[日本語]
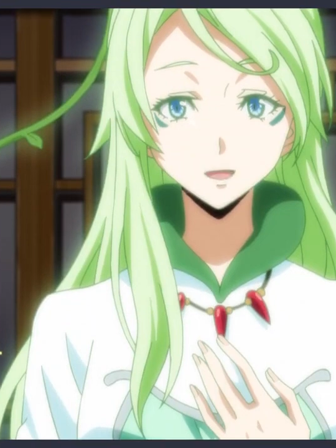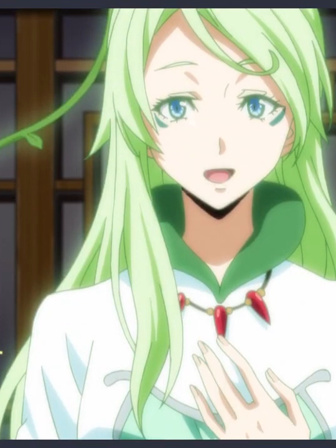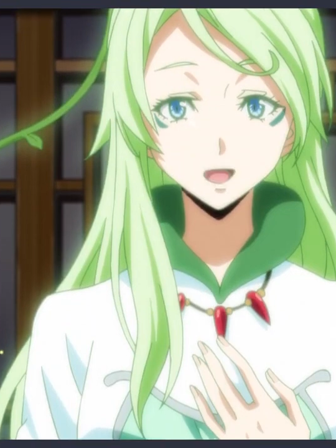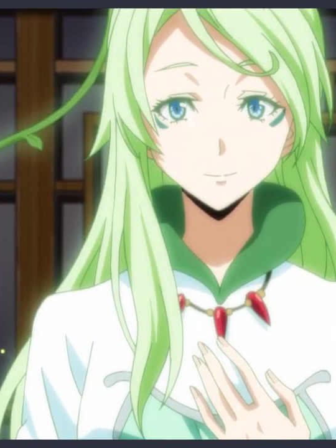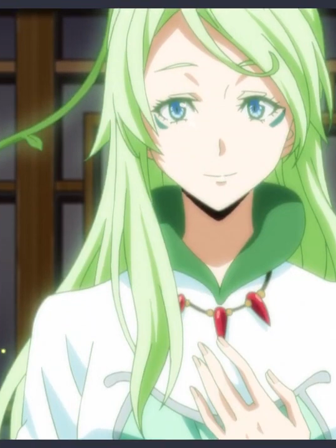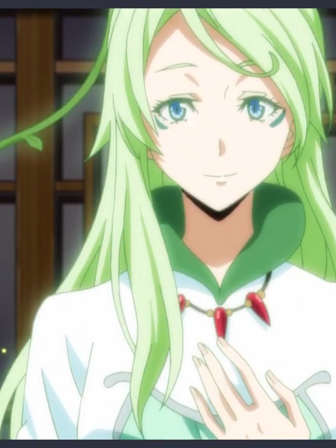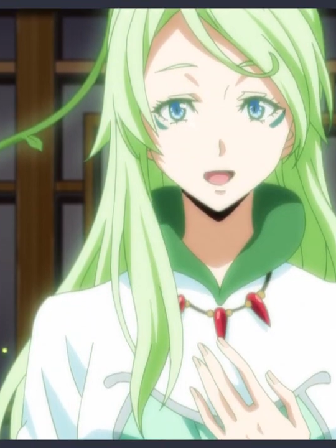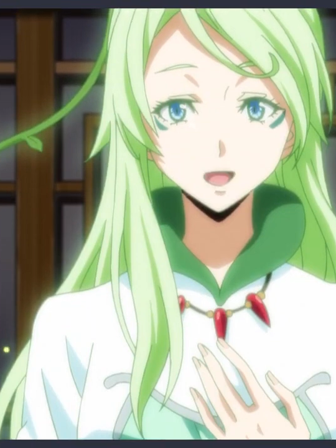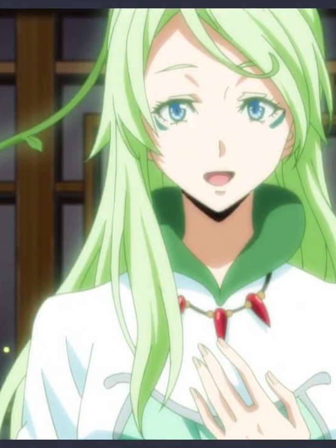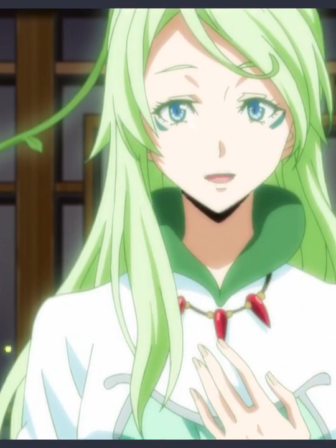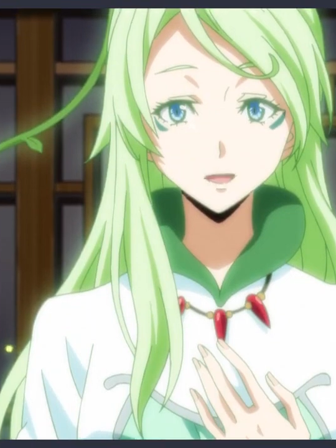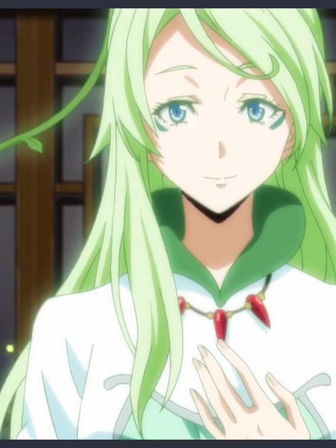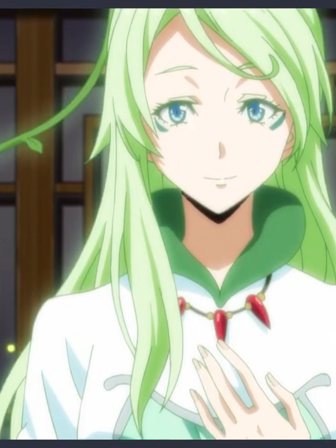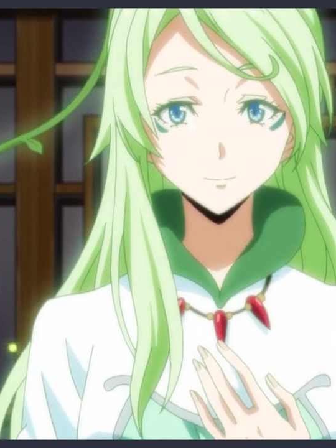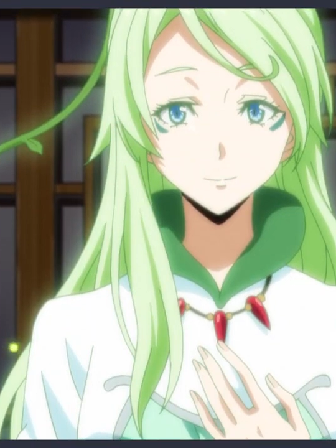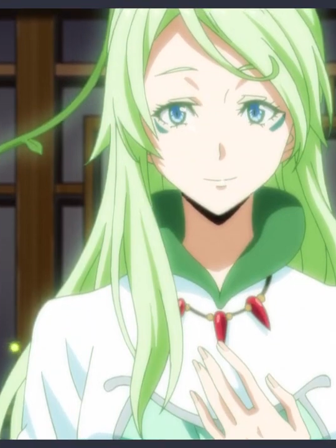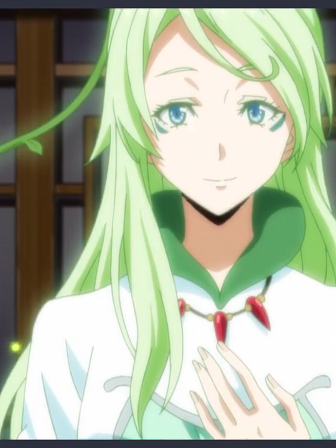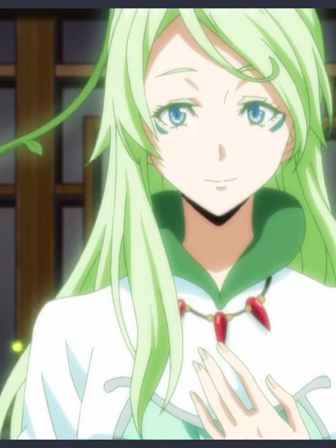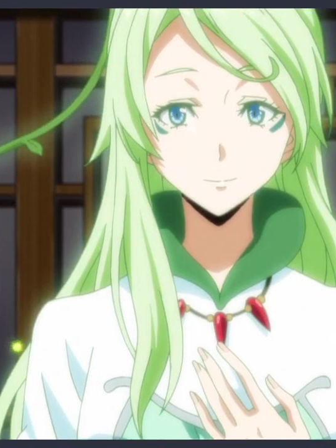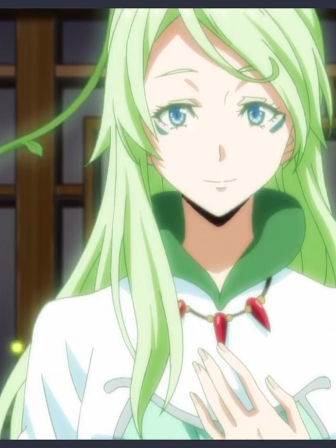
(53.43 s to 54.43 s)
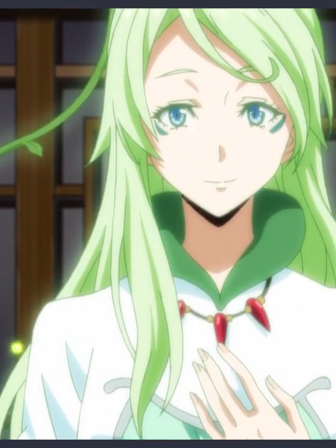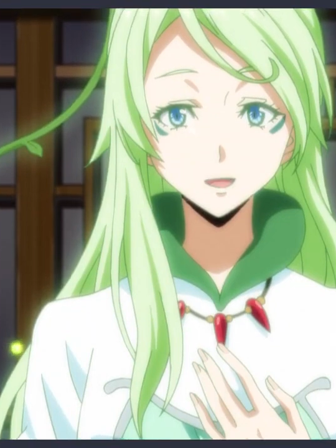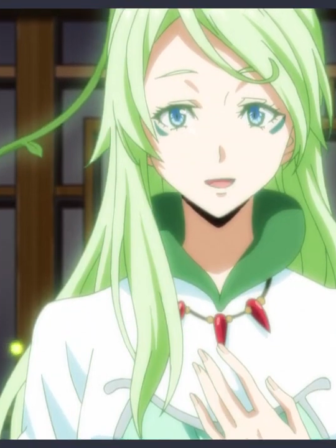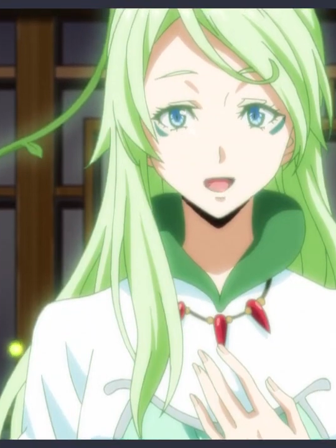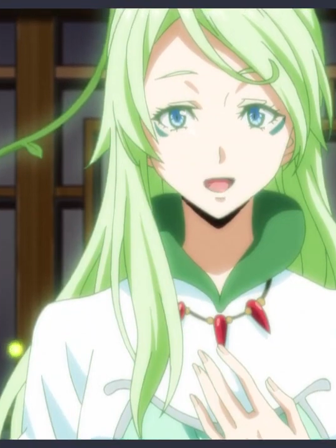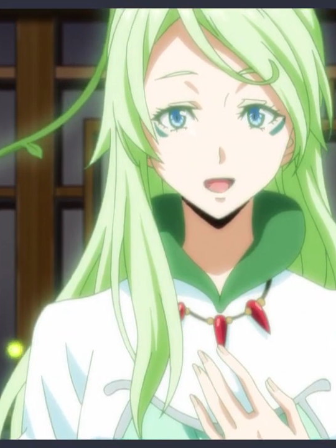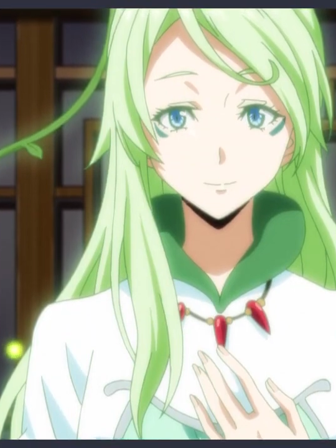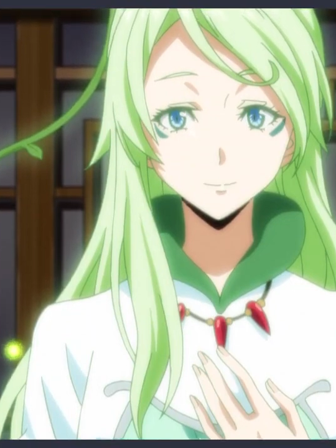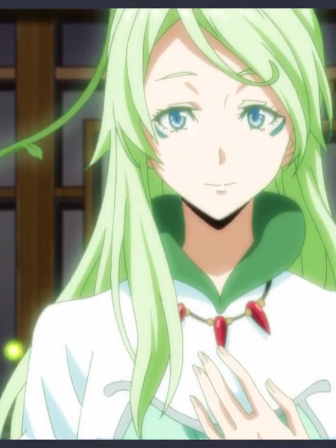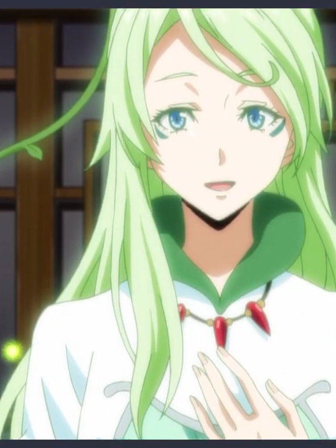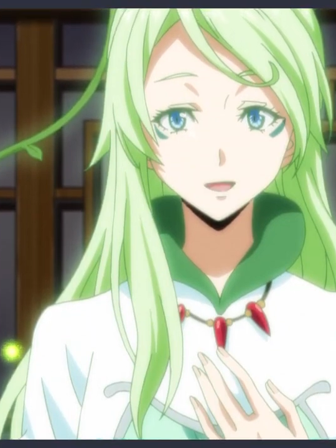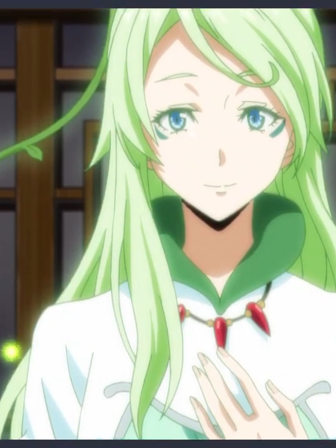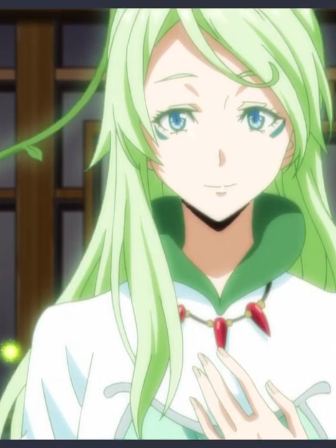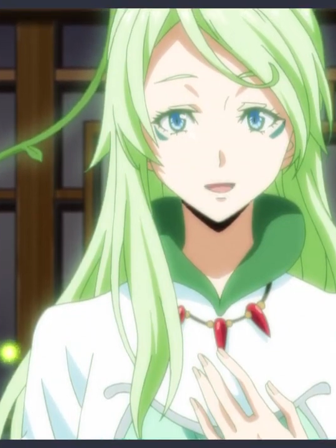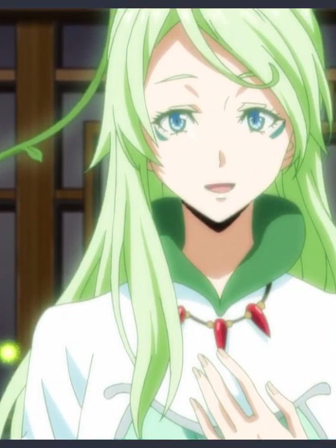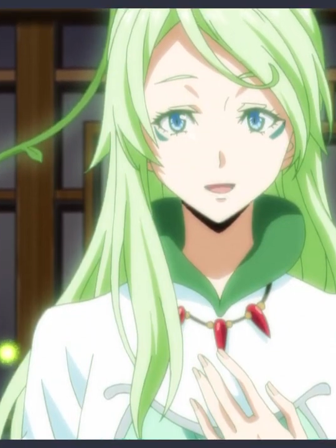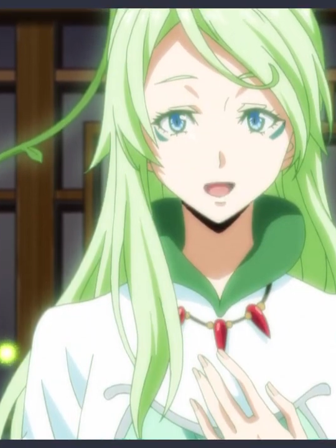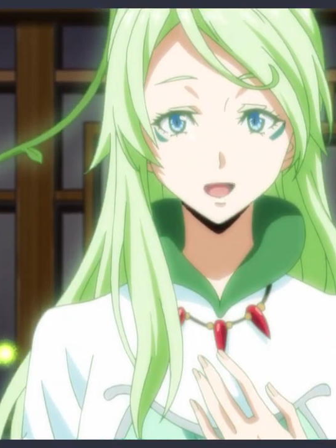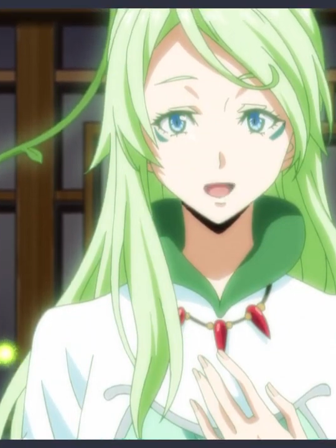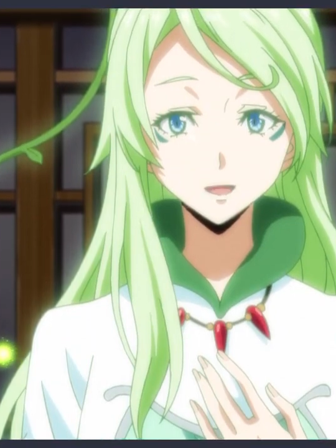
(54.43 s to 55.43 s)
テンペスト魔
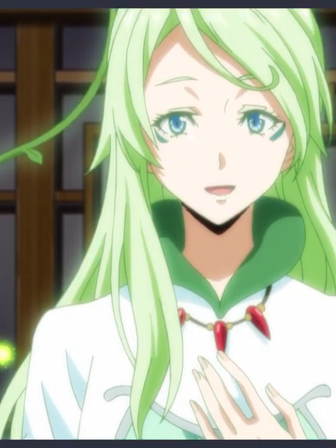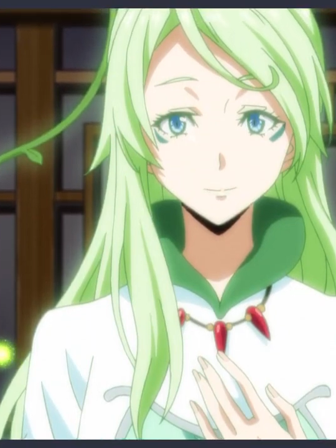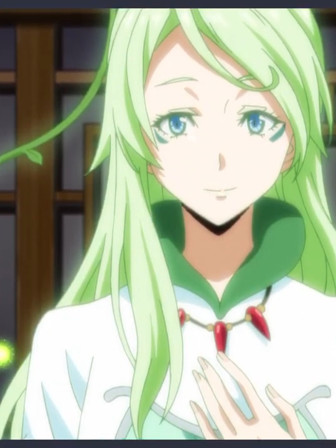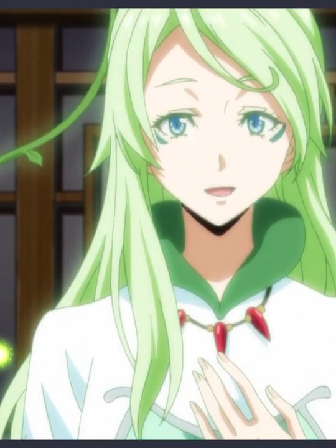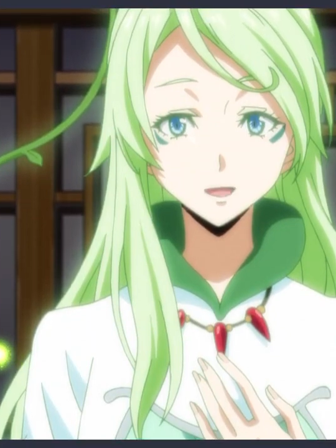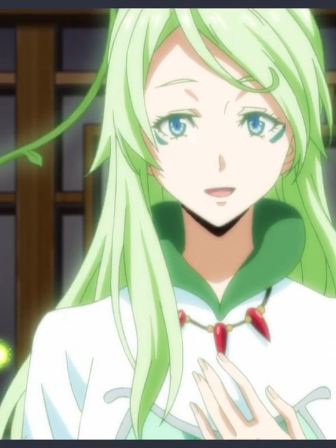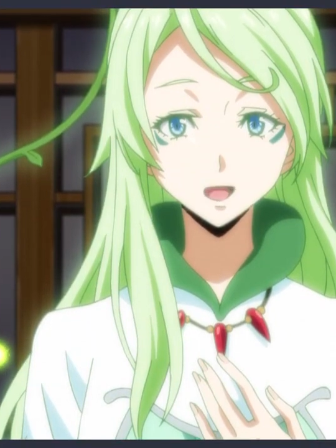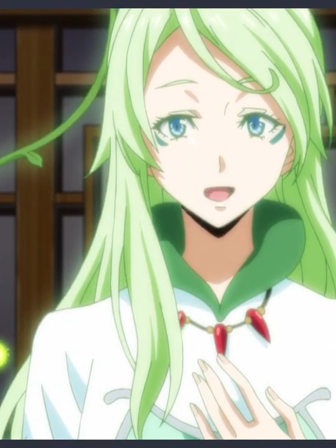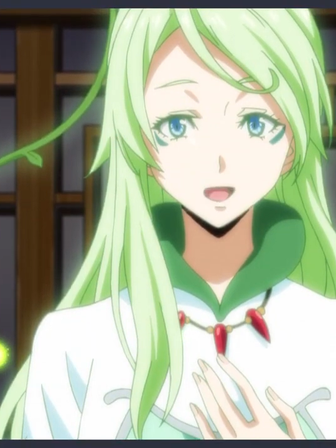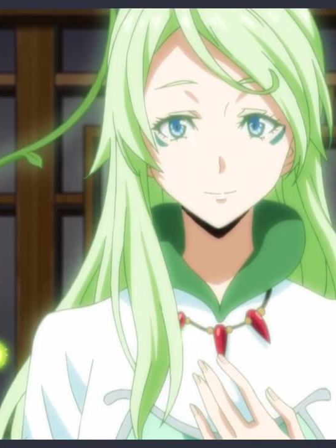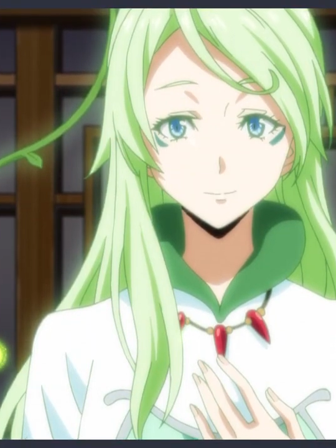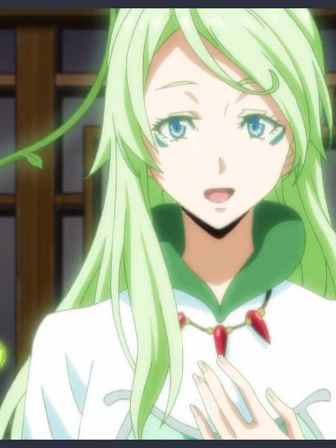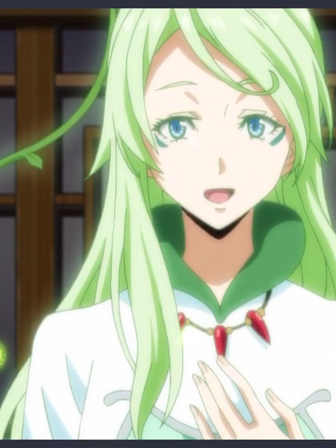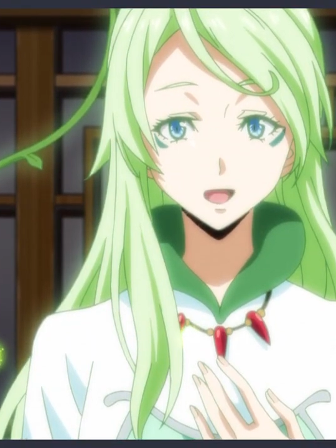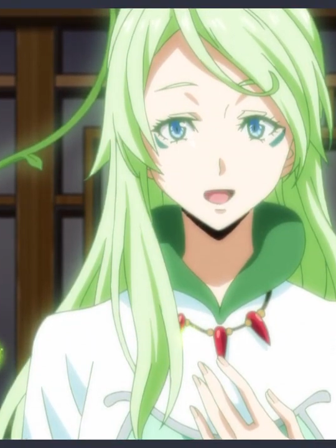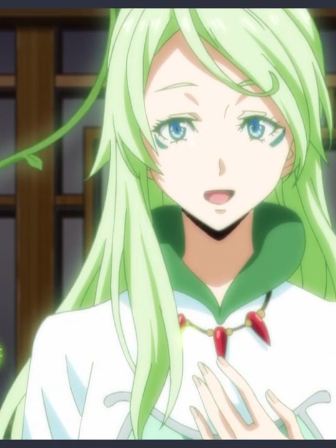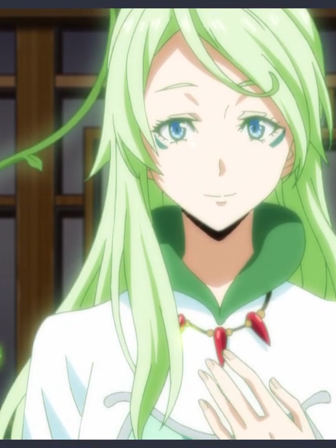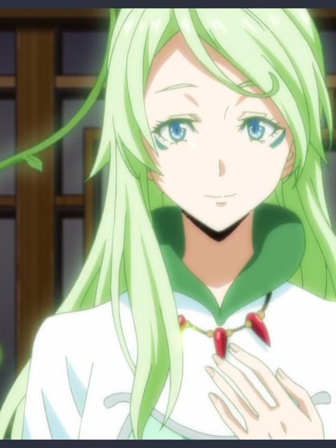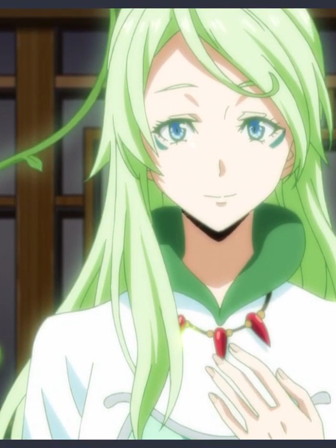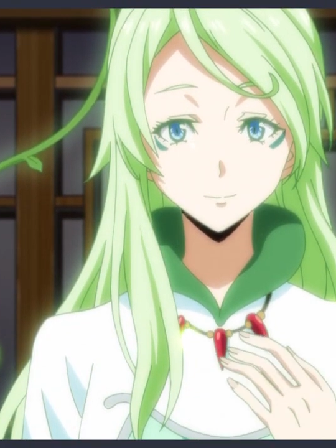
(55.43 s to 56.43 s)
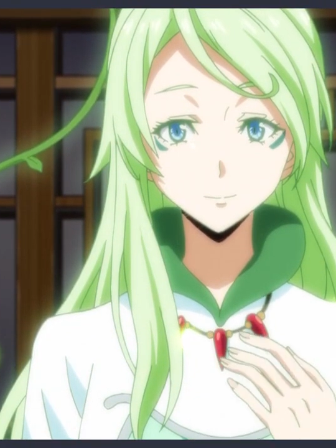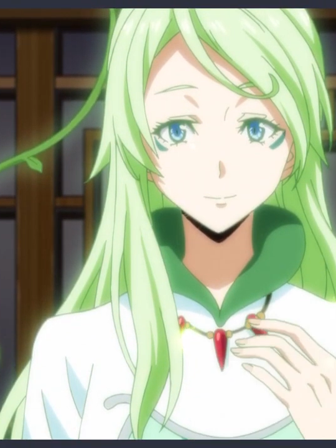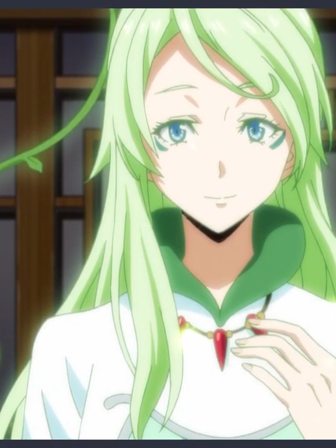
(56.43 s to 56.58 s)
物を滑る者よ